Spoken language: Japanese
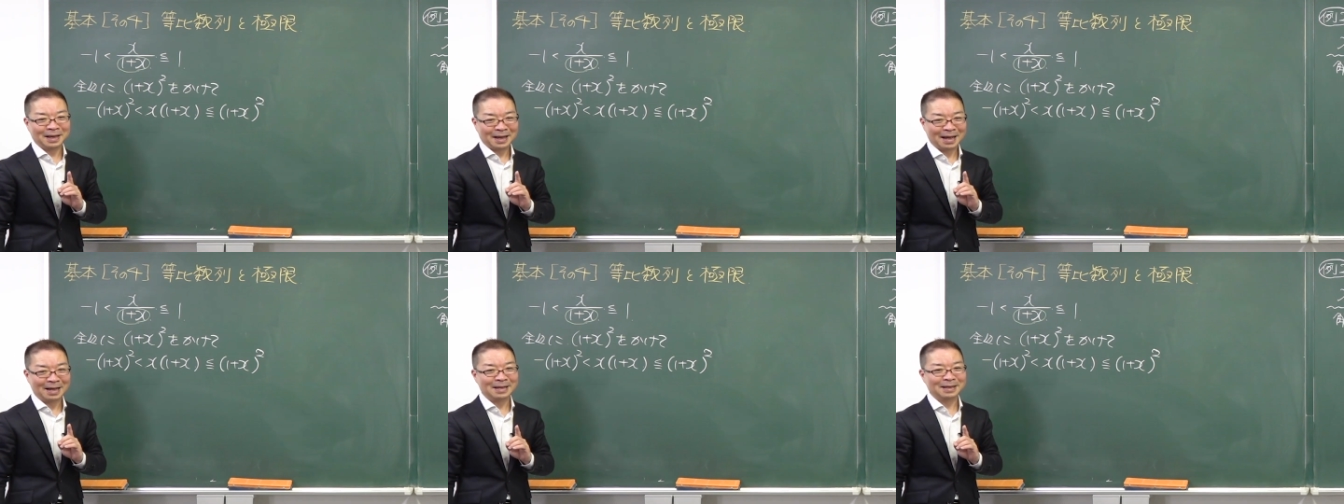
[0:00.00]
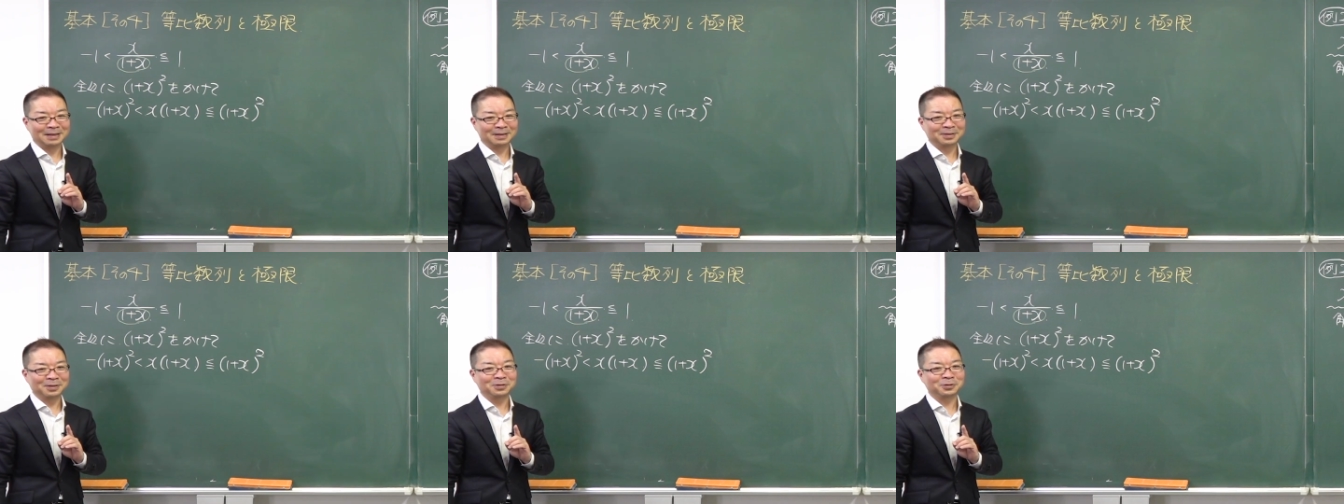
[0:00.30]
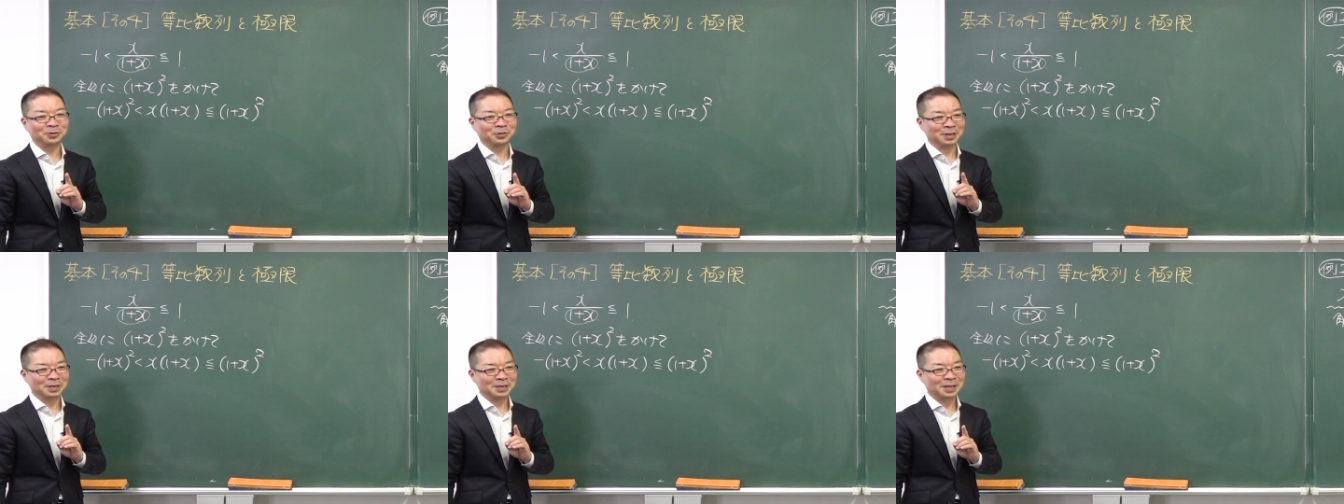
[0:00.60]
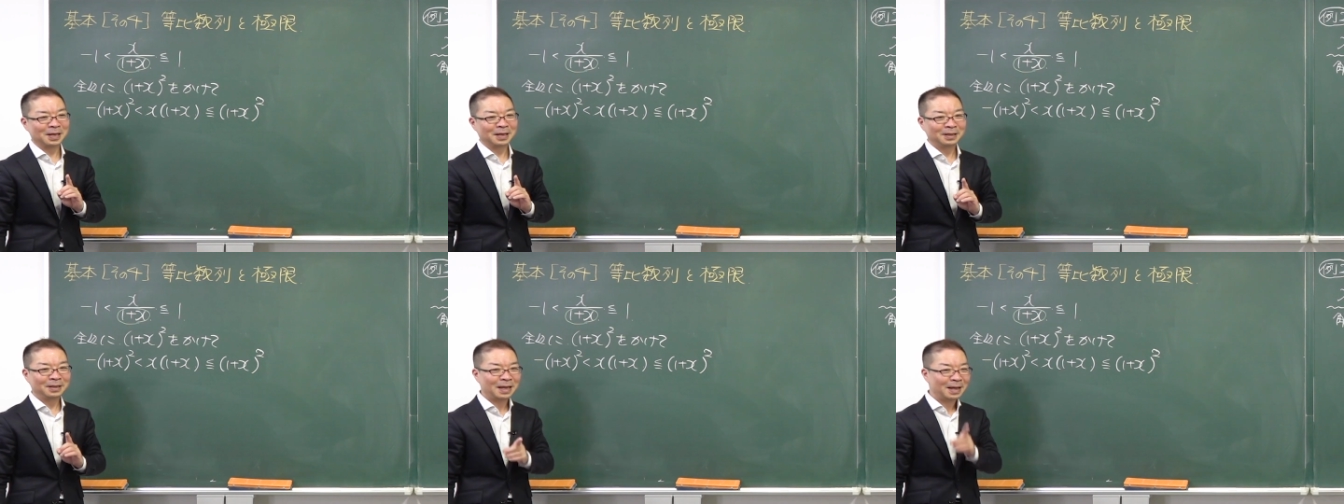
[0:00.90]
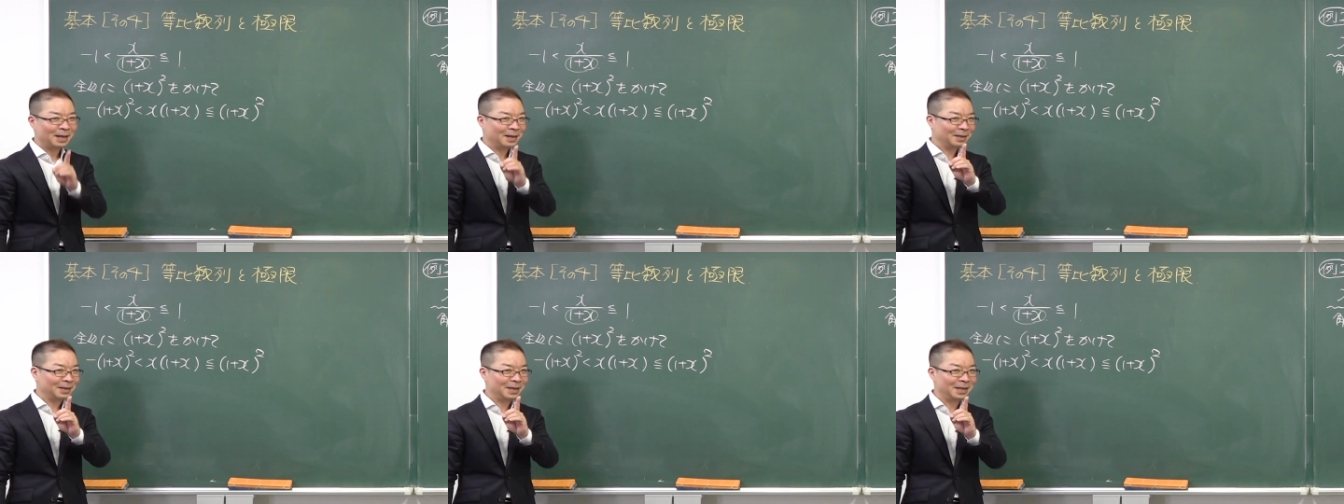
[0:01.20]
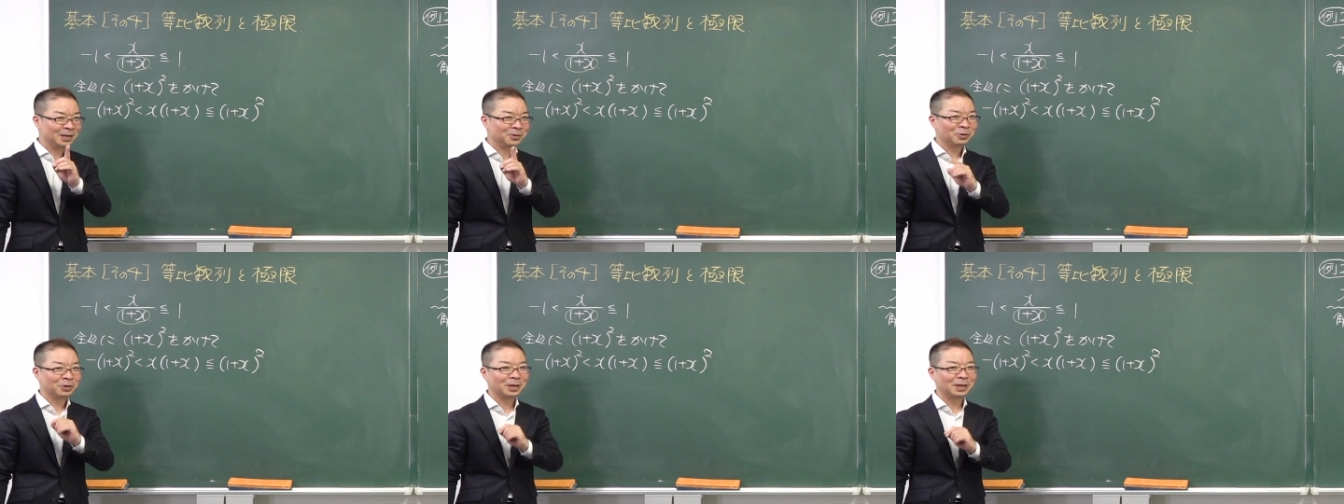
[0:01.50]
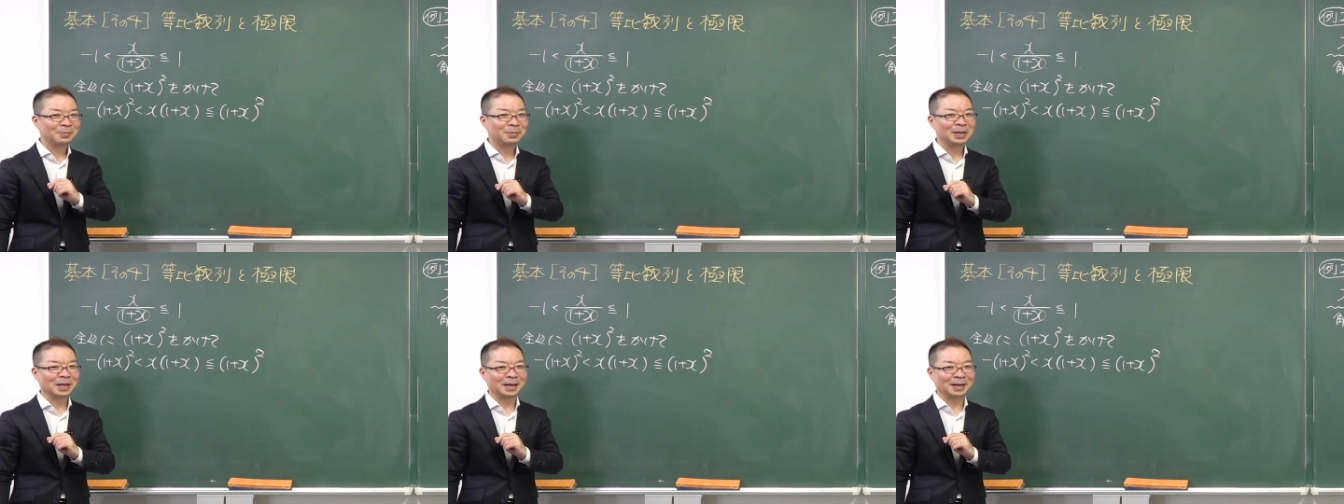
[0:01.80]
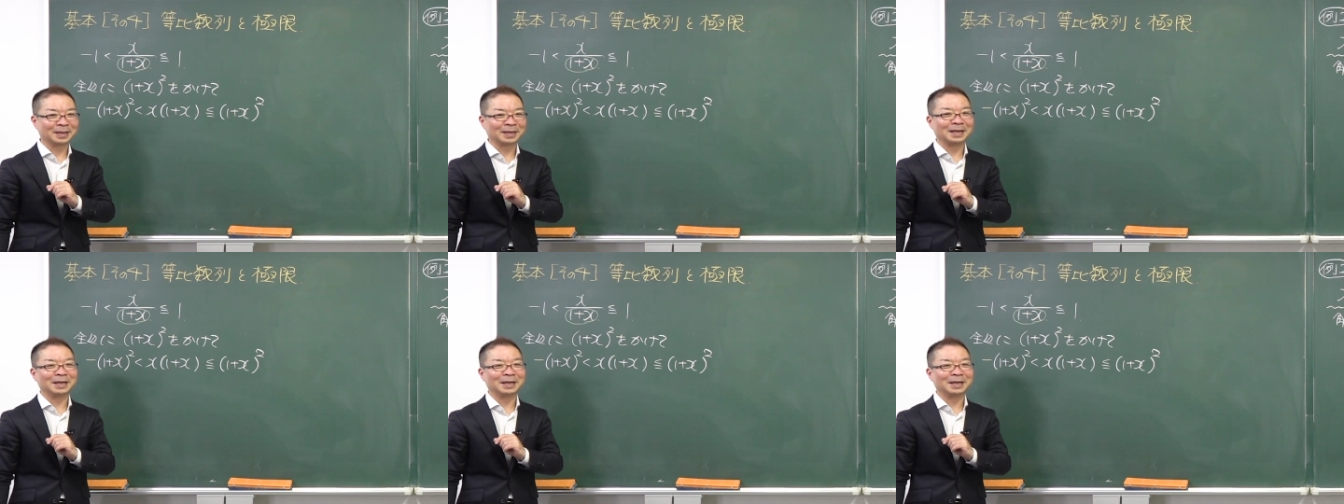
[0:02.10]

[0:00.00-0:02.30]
はい。ということです。で、一個だけまだやっ